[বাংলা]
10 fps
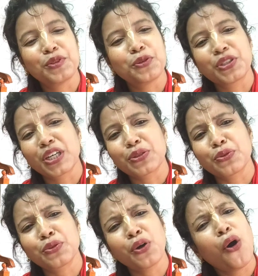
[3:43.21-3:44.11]

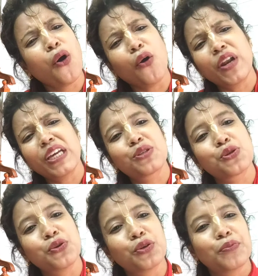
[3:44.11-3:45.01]
দুঃশাসন অনেক
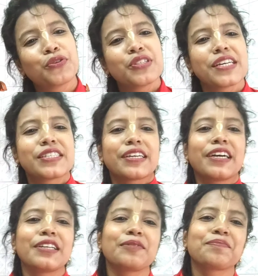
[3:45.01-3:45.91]
ছোট পড়ে যায়
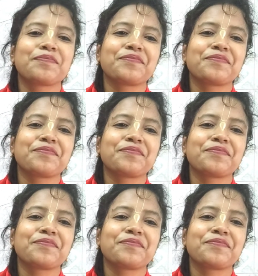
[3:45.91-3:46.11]
সেখানে